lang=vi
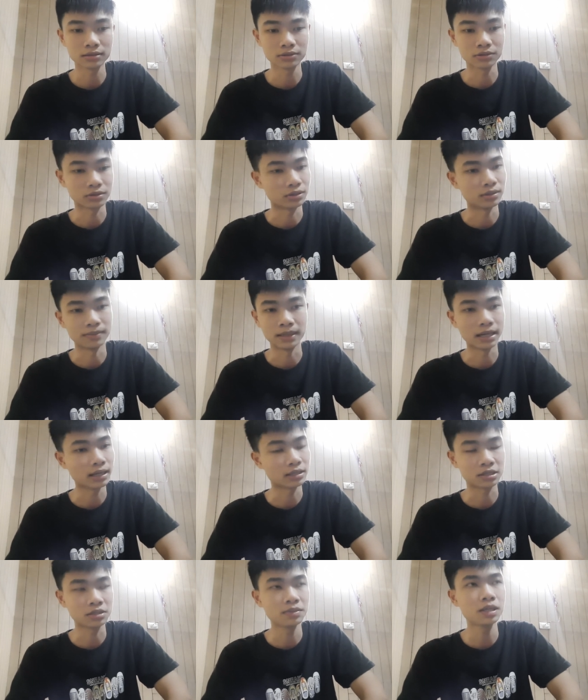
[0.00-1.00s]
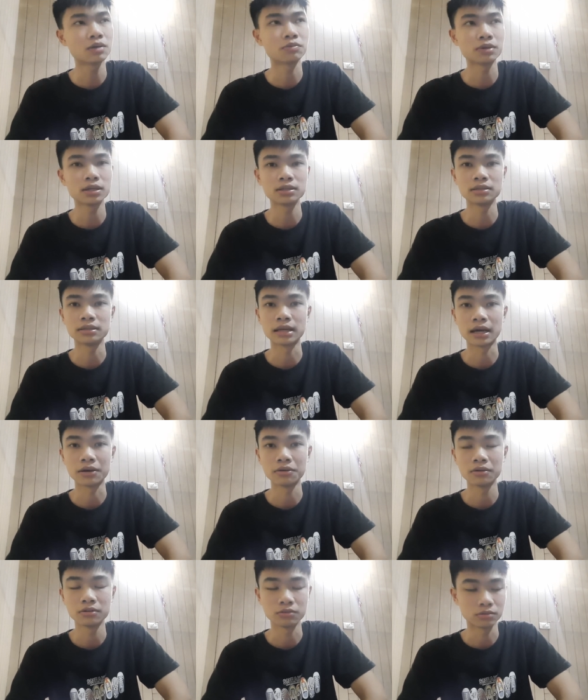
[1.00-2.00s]
còn từ bé chưa biết động đất như nào.
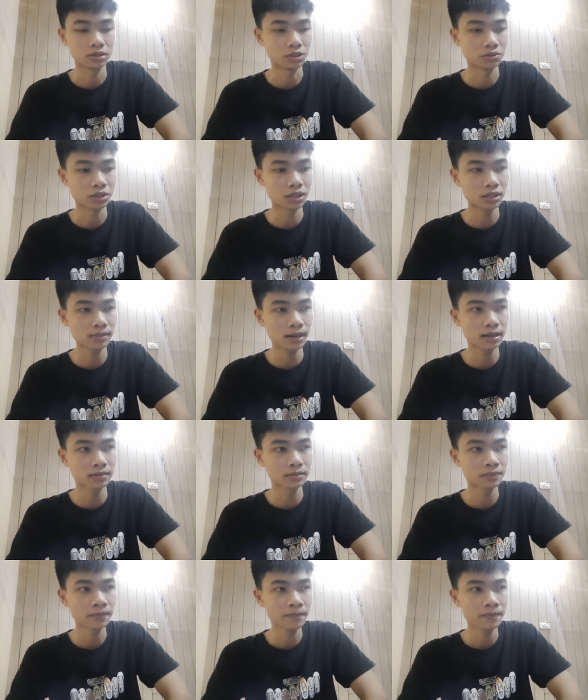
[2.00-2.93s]
Nhiều khi các bạn